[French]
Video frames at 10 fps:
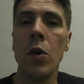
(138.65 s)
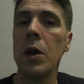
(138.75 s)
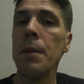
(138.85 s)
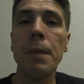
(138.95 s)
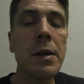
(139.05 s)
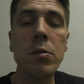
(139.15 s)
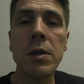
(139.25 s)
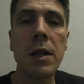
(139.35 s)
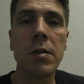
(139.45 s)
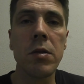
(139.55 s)
On n'est pas
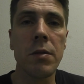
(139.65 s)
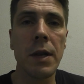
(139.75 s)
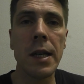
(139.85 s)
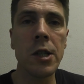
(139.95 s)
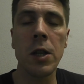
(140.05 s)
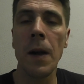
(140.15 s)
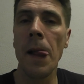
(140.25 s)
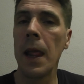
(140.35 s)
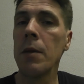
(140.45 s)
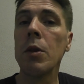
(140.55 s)
tous des sauvages.
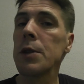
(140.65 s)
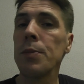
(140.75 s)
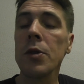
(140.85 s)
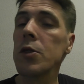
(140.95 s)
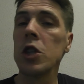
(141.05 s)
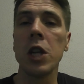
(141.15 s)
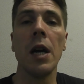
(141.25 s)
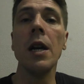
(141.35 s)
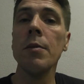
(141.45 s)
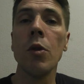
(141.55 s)
Et moi, je pense que j'ai
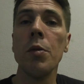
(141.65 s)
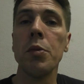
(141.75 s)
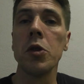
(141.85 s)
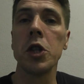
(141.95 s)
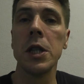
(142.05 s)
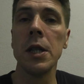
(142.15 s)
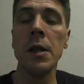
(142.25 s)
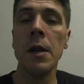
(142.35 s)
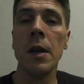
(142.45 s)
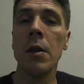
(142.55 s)
rien à me
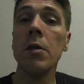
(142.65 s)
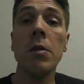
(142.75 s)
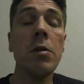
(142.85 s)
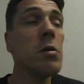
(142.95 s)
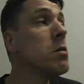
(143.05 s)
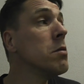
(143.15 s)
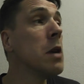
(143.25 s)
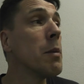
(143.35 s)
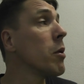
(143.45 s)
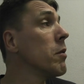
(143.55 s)
reprocher. Euh,
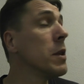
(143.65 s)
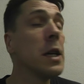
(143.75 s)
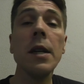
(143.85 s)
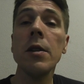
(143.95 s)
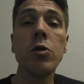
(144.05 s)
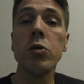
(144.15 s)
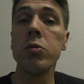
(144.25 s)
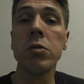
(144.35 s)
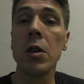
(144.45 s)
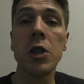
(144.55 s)
la preuve hein, je suis
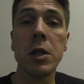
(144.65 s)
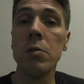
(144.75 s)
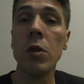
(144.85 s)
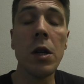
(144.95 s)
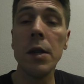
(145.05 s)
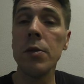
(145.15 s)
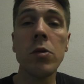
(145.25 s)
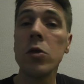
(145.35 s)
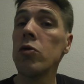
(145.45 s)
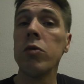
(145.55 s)
tout seul chez moi,
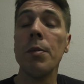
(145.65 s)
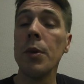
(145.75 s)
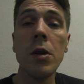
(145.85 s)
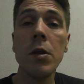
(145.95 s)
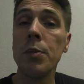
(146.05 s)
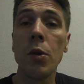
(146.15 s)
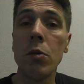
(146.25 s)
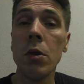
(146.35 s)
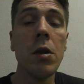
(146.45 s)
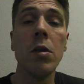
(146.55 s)
donc euh, je vois pas
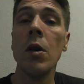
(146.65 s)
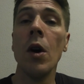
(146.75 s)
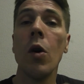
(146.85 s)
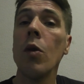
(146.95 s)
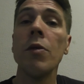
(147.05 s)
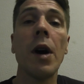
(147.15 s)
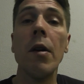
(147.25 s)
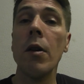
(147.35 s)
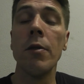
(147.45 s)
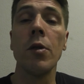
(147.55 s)
pourquoi on va
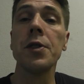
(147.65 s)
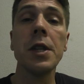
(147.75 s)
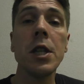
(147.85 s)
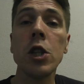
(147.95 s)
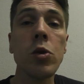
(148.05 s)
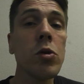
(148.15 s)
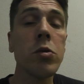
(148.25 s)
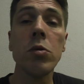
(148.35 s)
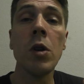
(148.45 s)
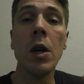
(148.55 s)
inventer des choses
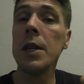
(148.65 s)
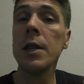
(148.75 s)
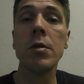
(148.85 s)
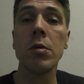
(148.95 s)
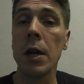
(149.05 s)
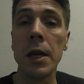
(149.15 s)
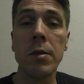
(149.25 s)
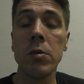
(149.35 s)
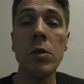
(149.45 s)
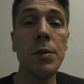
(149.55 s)
euh, se
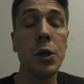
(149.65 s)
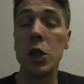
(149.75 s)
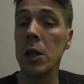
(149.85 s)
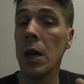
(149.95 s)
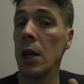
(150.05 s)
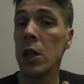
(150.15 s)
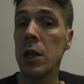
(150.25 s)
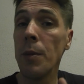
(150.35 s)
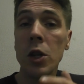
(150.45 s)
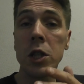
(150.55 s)
raison. Et puis,
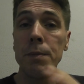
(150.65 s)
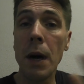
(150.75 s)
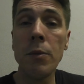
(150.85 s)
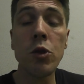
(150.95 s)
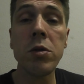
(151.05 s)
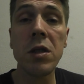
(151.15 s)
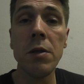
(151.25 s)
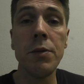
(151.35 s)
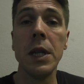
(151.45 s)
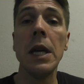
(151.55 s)
d'abord, j'ai pas à me
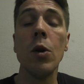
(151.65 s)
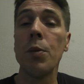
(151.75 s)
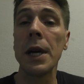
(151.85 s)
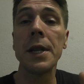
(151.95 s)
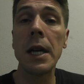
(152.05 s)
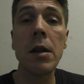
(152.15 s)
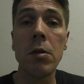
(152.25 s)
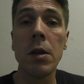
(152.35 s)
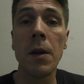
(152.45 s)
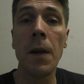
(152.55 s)
justifier auprès d'elle,
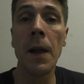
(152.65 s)
quoi.